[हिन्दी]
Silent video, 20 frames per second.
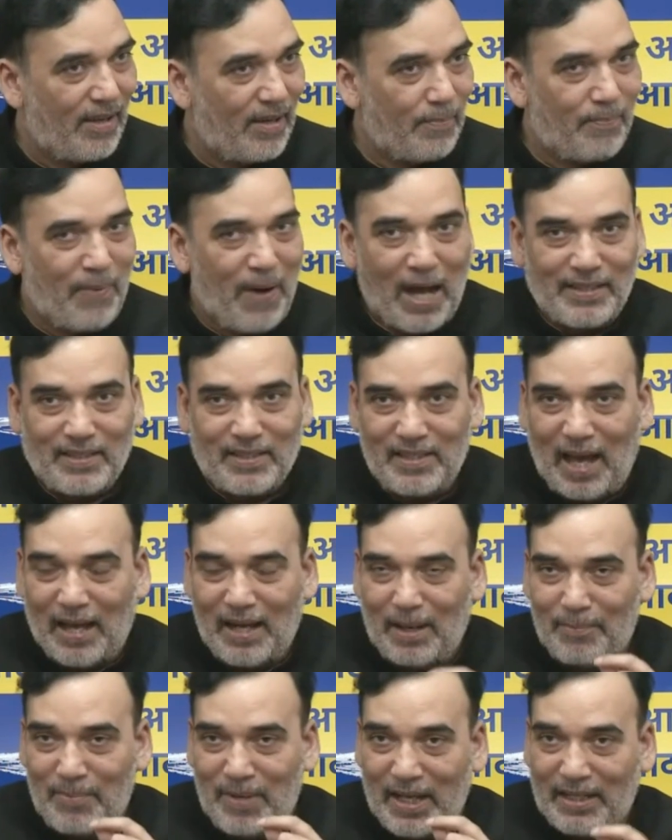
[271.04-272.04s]
पांच
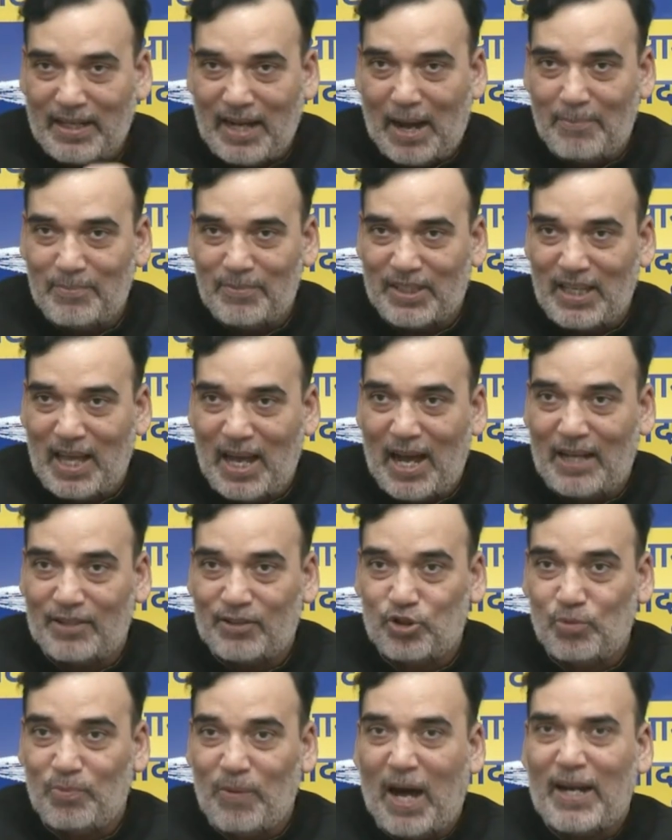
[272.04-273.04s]
साल हमने काम किया
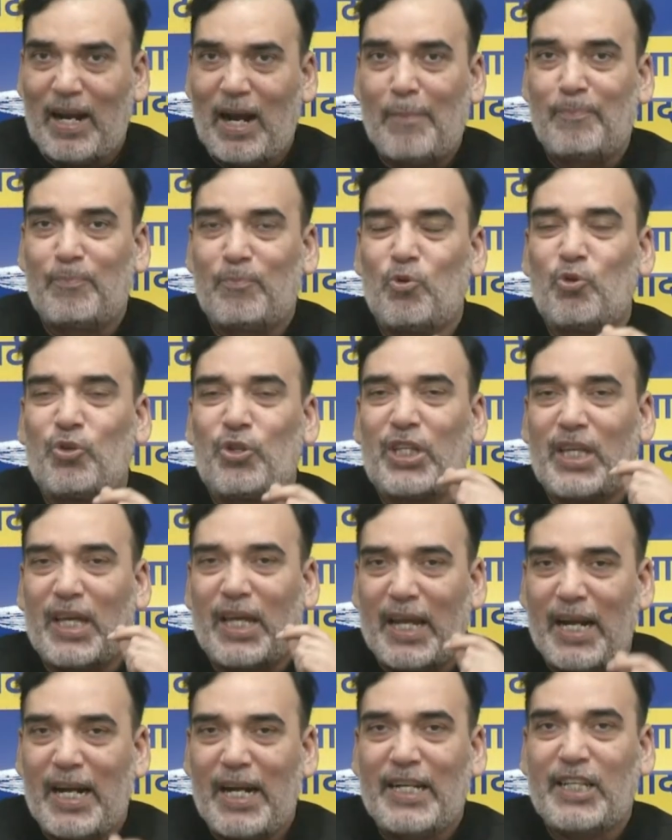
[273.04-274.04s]
दोबारा पूरी
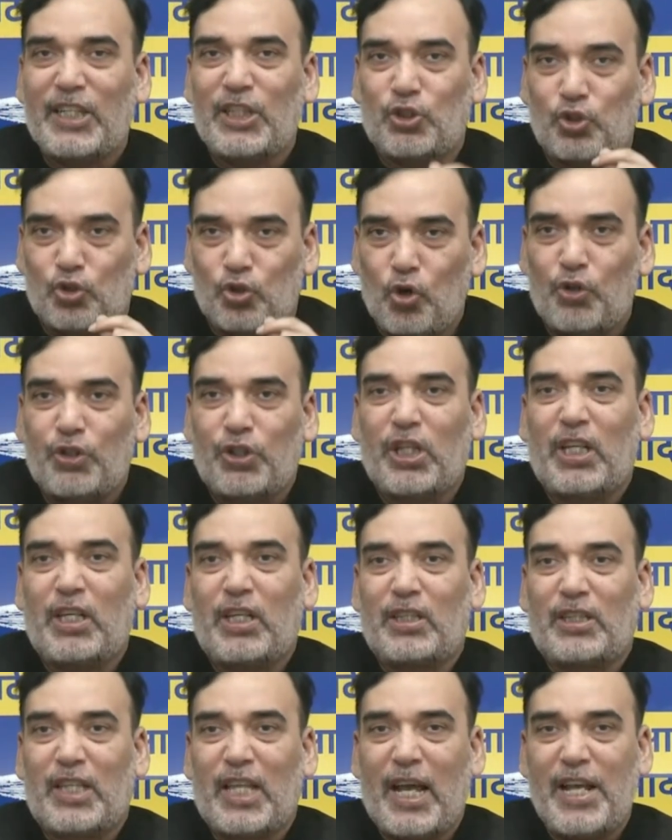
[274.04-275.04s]
एड़ी चोटी
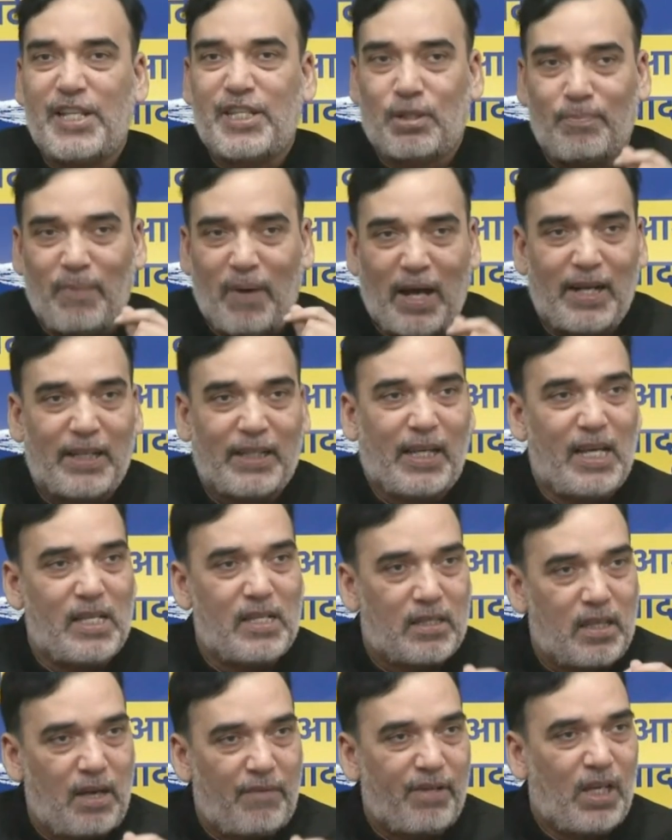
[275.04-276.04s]
देश भर के
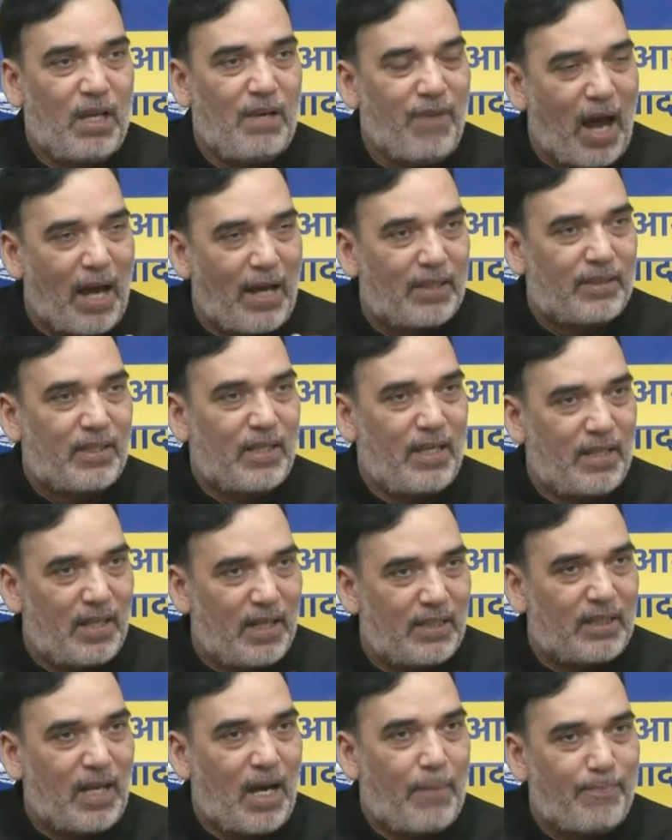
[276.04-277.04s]
सभी भारतीय
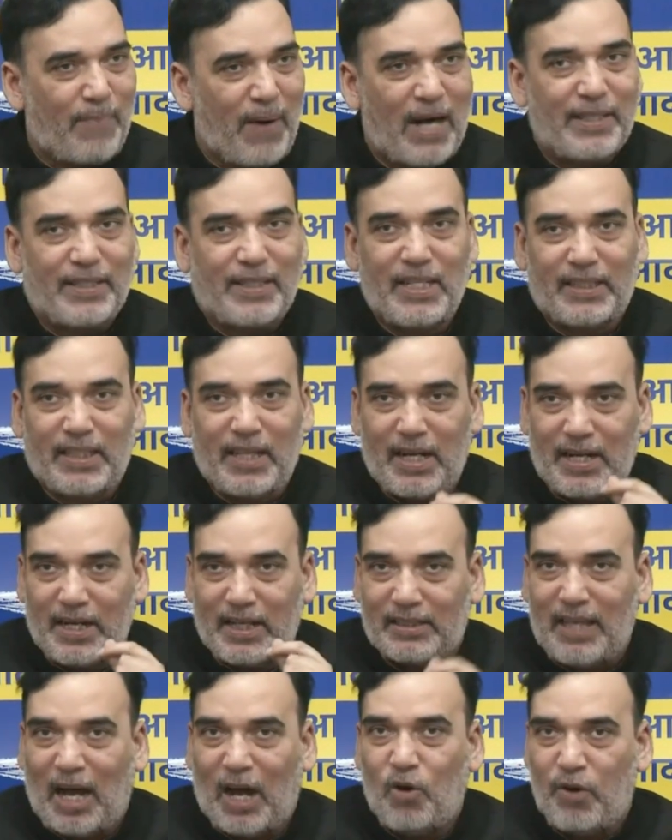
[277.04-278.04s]
जनता पार्टी के
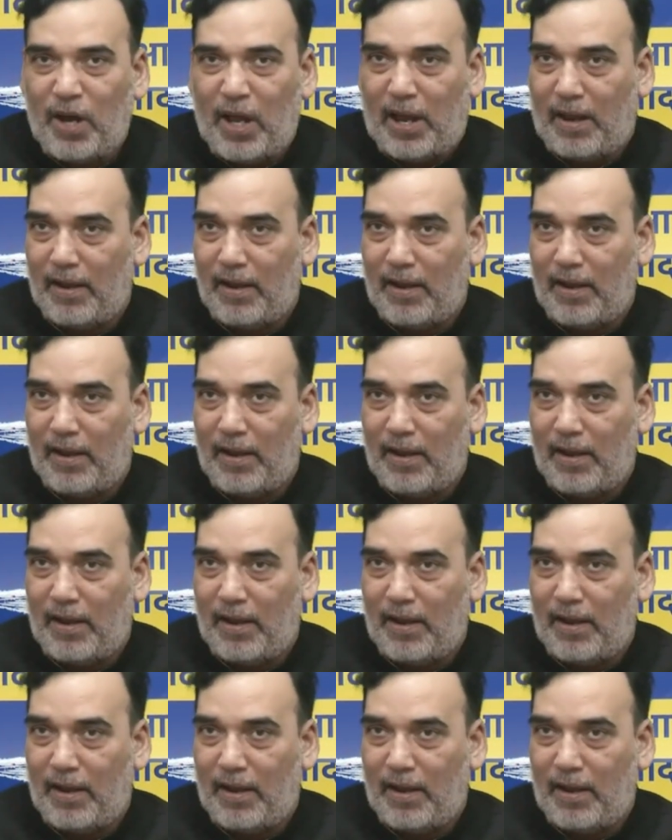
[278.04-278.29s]
नेताओं ने